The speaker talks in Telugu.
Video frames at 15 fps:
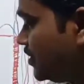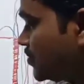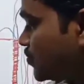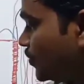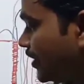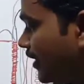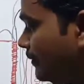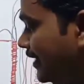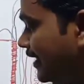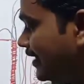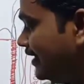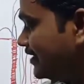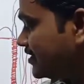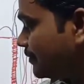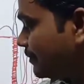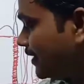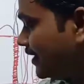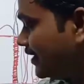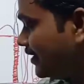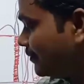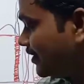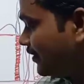సో కెమికల్లీ
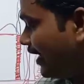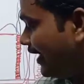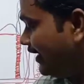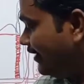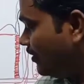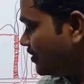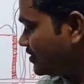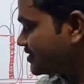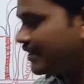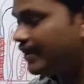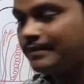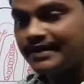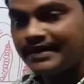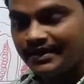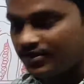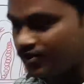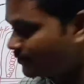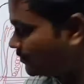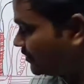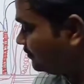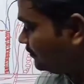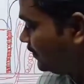చెప్పాలంటే మనం హైడ్రాక్సీ హెప్టైట్గా
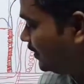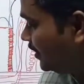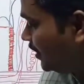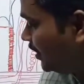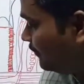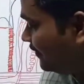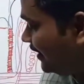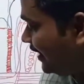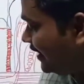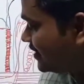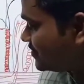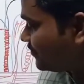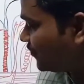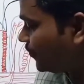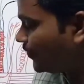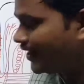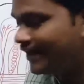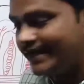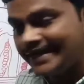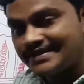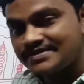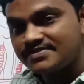చెప్తాం ఇఫ్ ఇన్ కేస్ ఫ్లోరైడ్
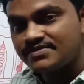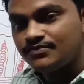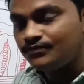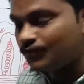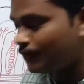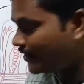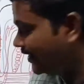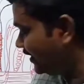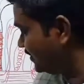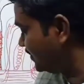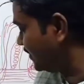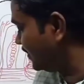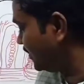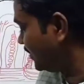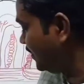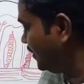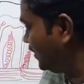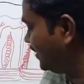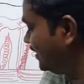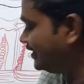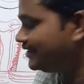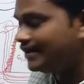ఎక్సెసివ్ ఫ్లోరైడ్ అయితే
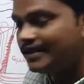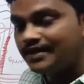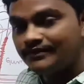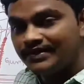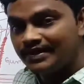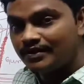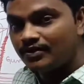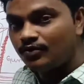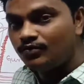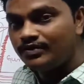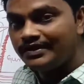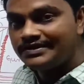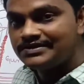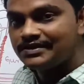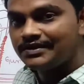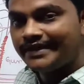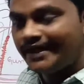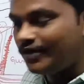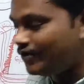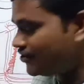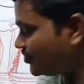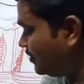టీత్ అనేవి క్రౌన్ రీజన్ అంతా
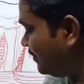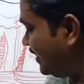ఎల్వేష్గా